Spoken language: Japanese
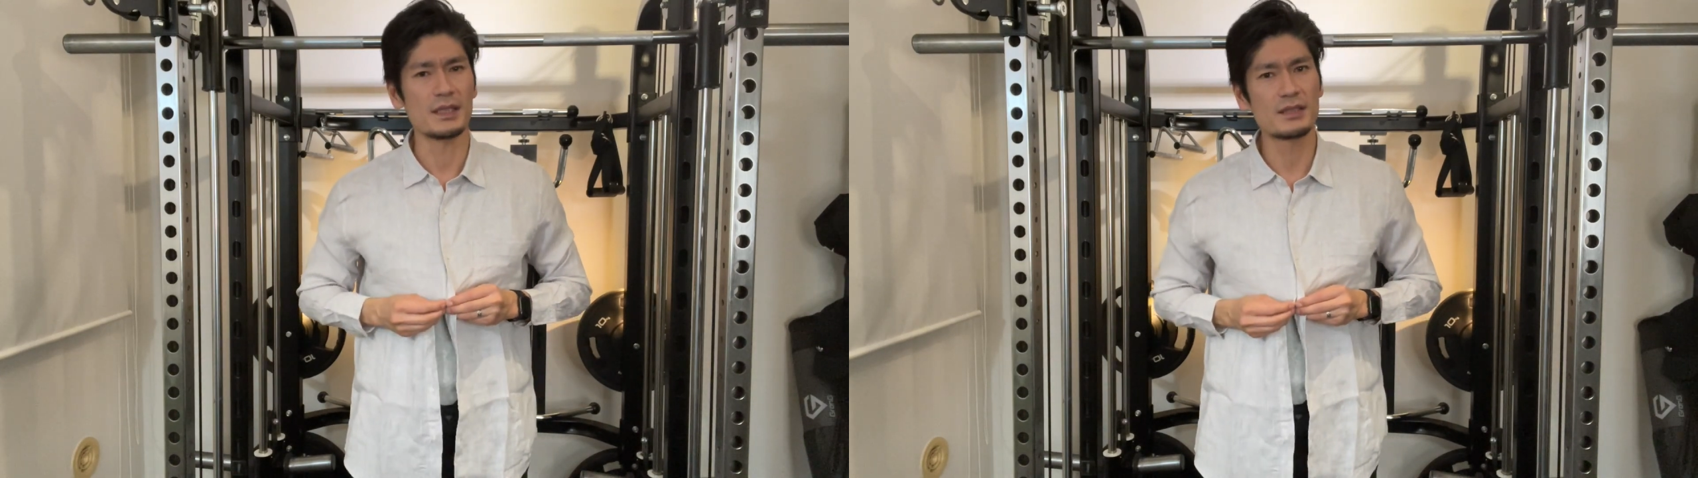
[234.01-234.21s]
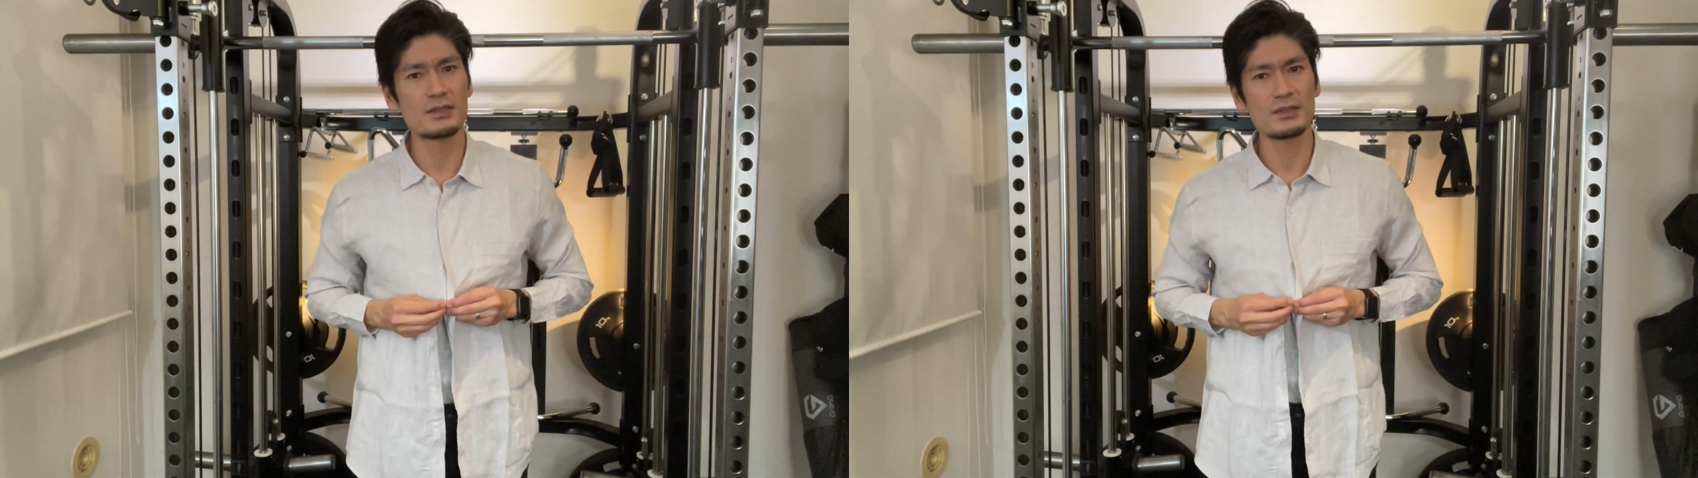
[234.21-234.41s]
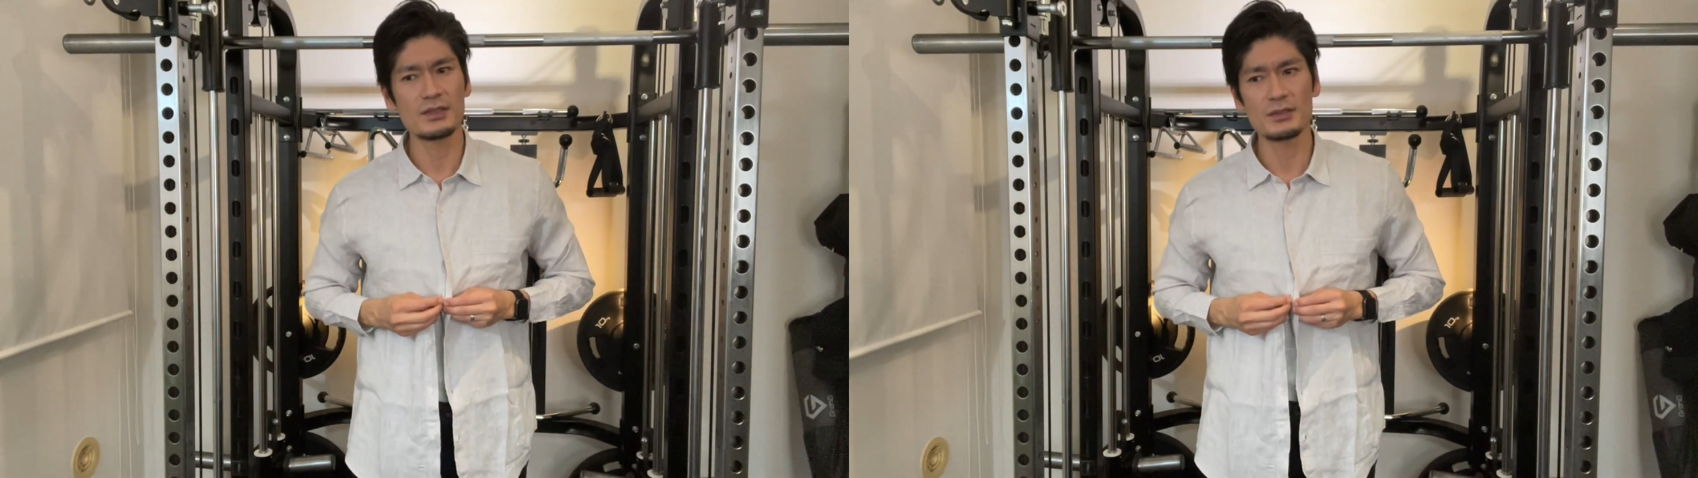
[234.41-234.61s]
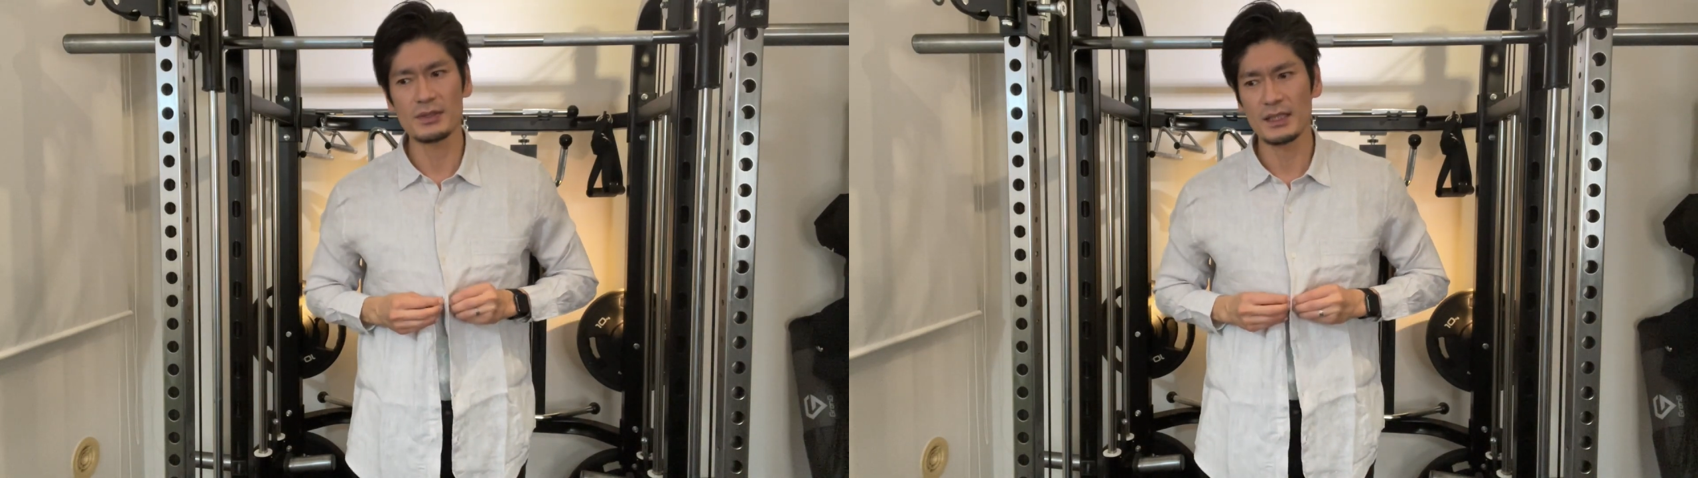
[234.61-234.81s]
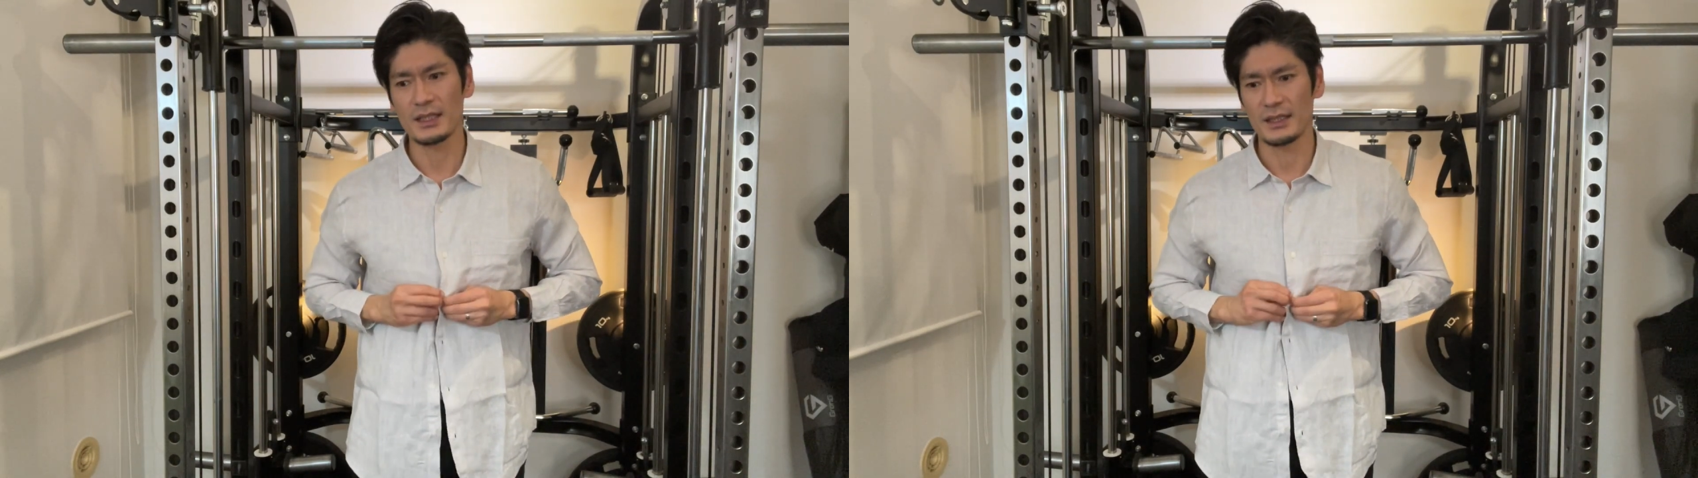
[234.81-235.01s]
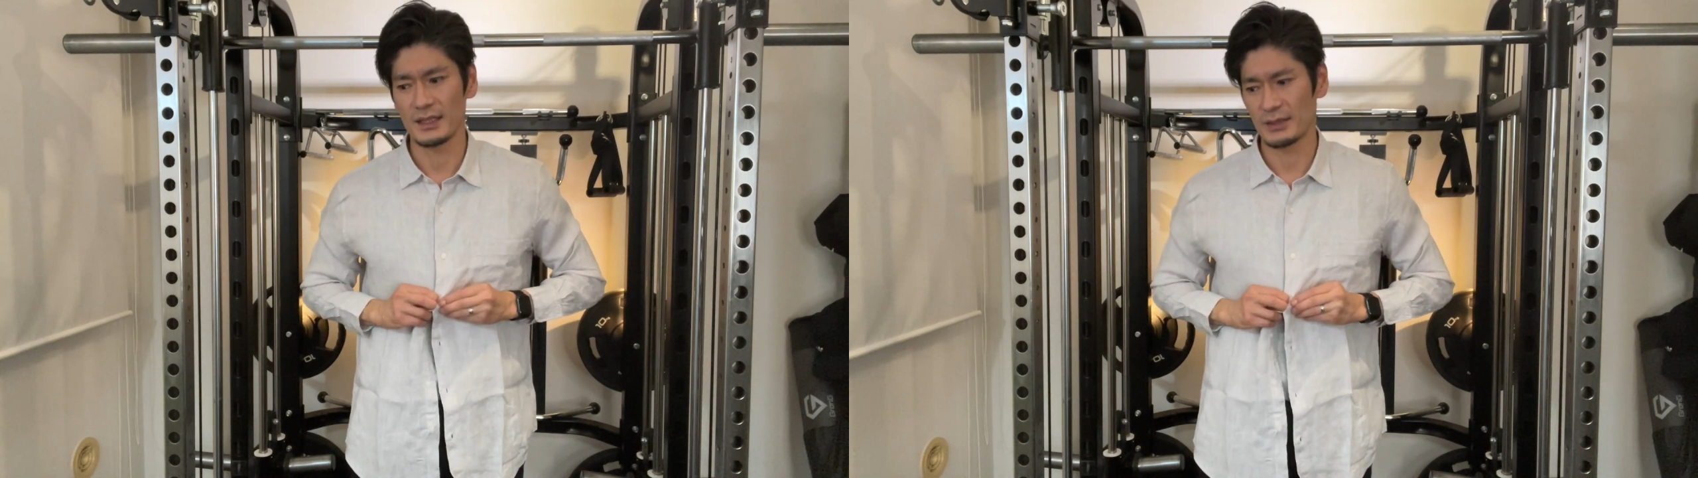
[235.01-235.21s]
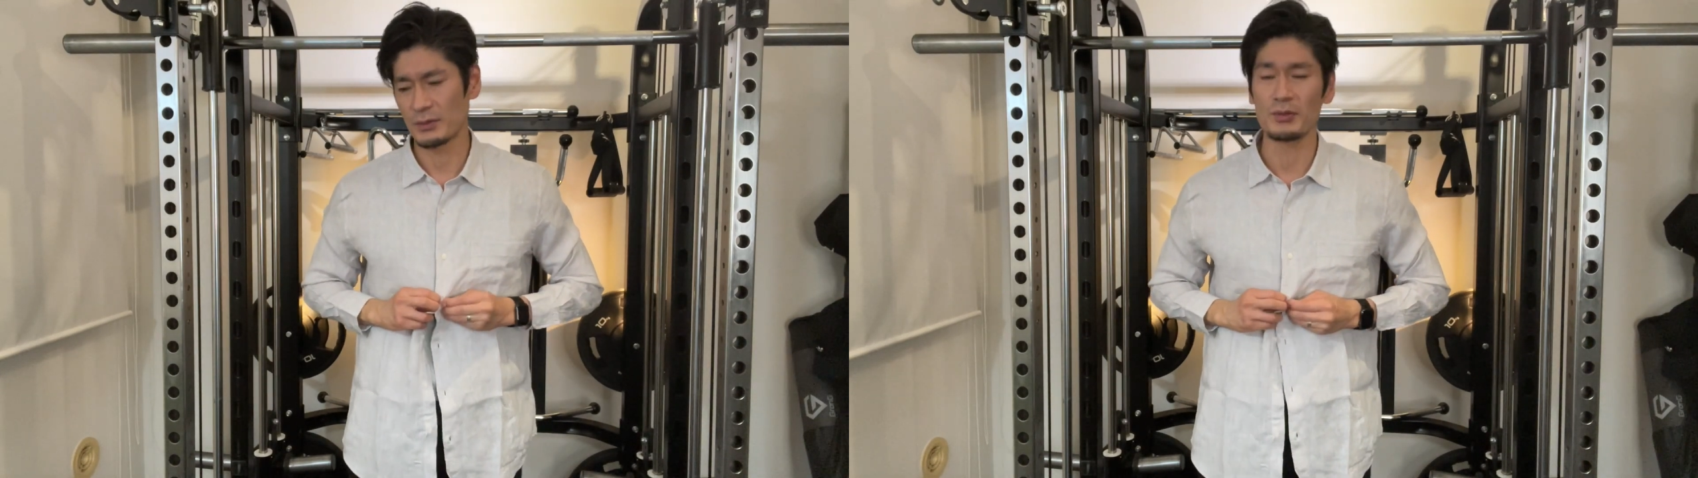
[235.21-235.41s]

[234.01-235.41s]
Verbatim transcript: 水色だっけな